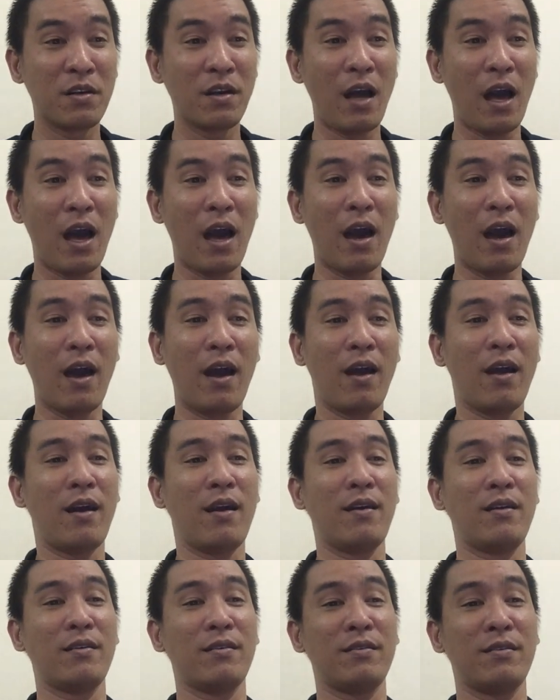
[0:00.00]

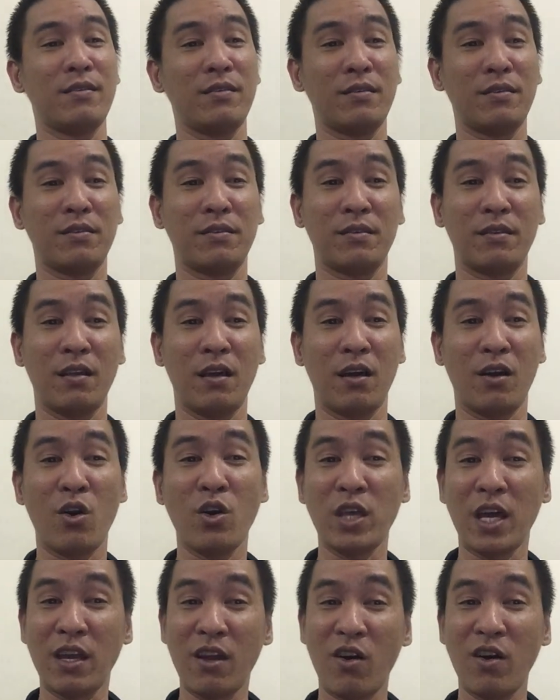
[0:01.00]
À, à,
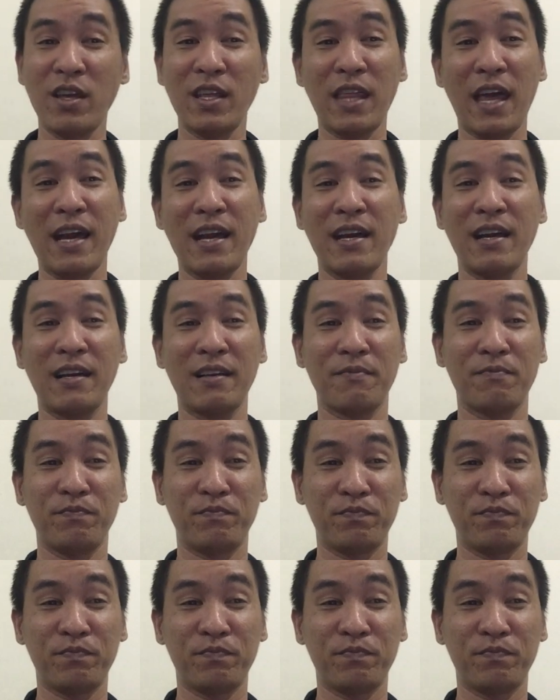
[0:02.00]
có thể nói tháng